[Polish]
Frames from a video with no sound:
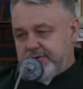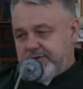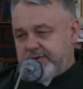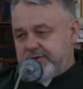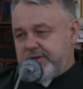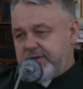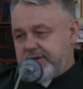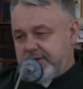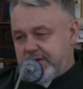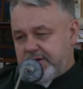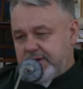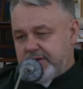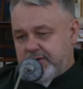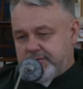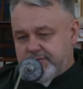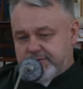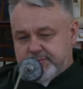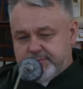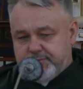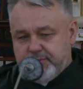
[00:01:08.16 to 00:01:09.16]
się jako
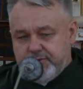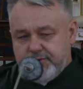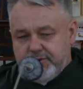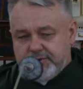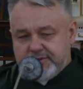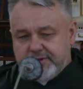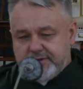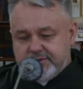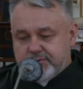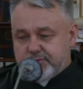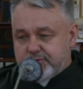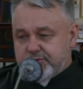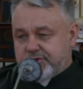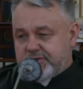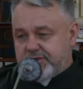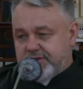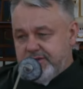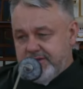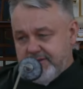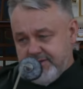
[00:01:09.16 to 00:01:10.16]
wspólnota
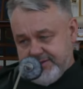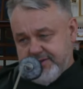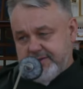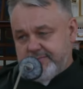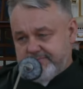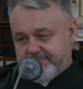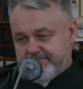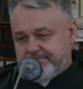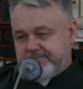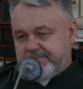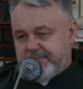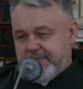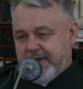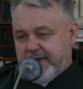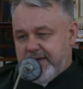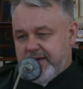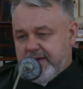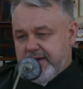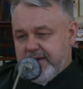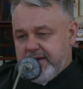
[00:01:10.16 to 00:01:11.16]
służyć innym.
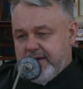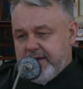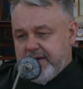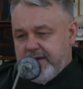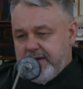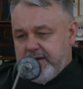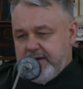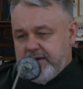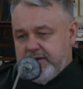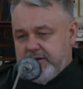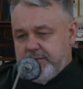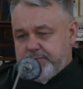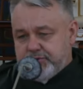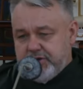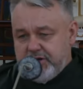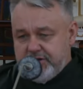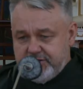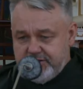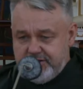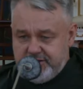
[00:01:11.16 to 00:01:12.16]
I
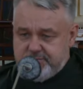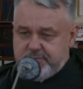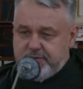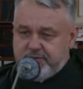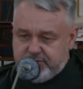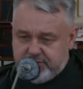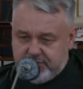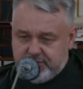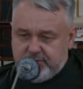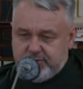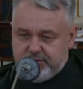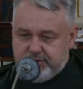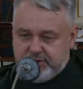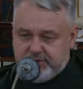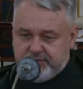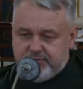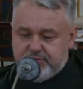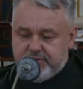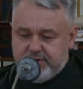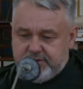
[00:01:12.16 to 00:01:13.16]
przeszliśmy w ciągu tych
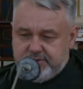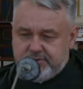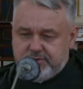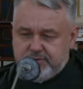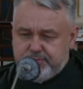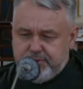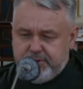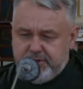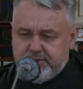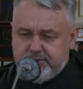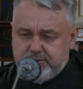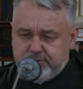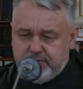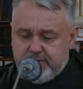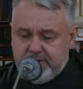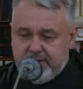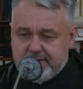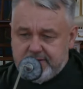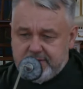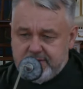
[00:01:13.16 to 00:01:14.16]
25
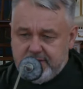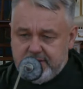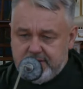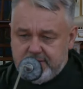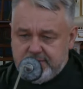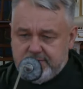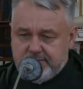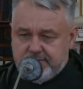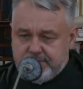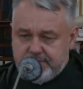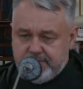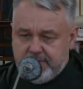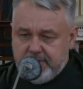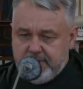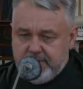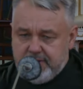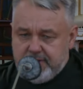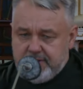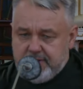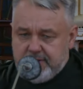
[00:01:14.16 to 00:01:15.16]
lat taką
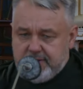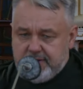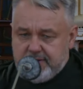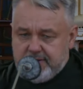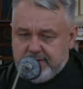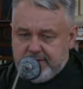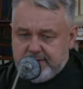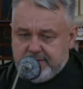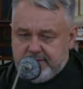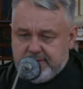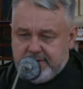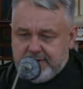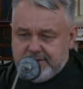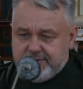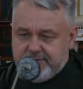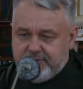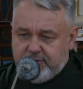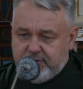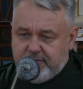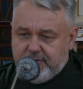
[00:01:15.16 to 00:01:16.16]

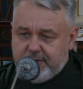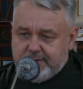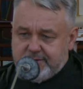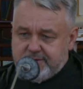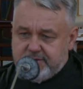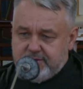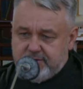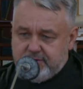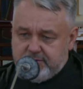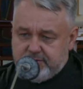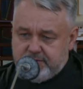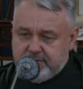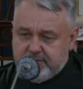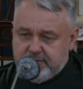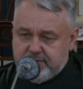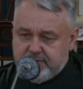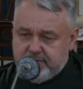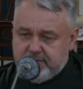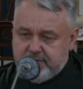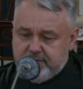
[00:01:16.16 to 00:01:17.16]
transformację od
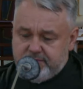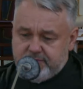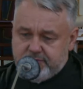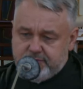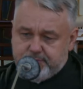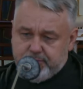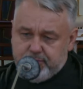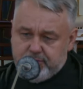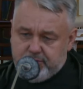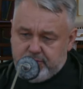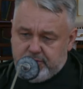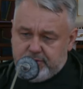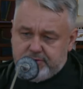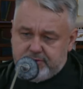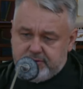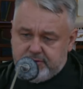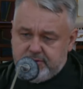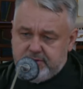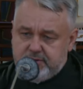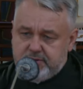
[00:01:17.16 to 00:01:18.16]

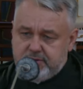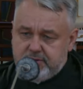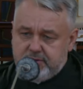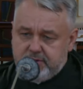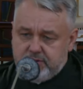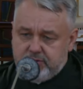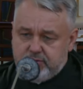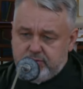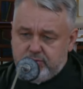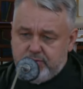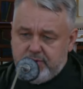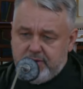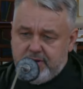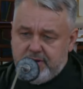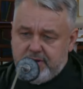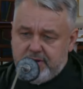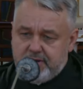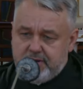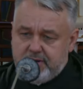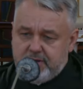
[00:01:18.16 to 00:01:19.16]
wspólnoty,
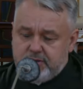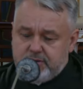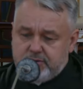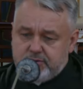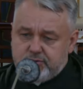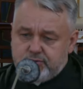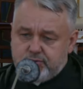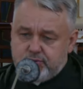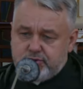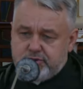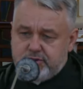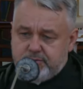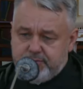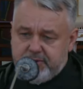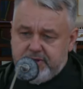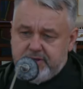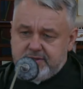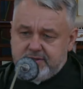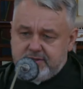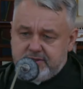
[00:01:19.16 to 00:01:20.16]
która służy
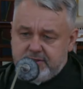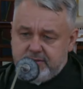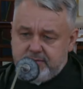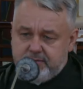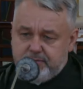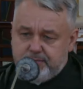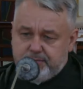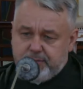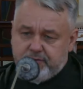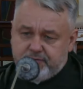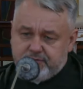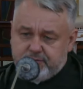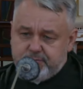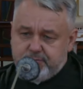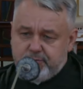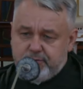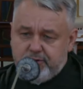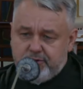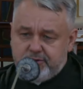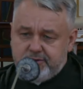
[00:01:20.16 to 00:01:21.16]
biednym, po
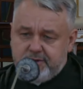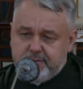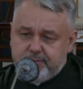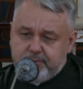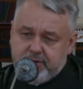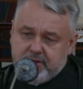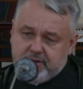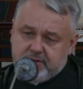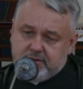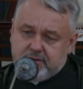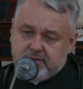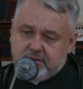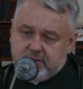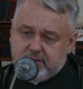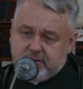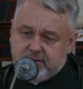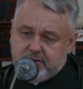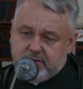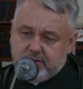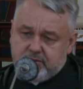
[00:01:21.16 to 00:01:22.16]
wspólnotę
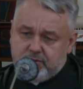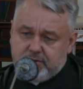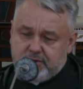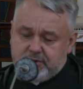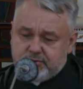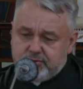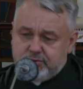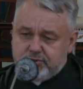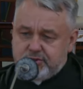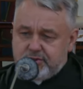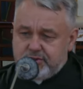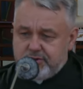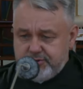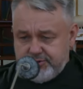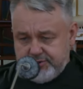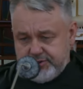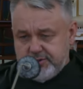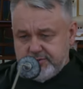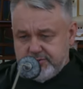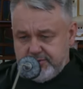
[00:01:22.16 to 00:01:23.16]
biednych, która służy
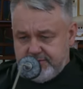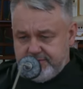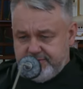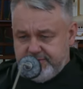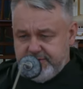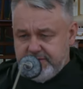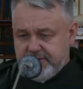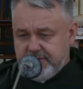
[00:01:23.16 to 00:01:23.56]
Kościołowi.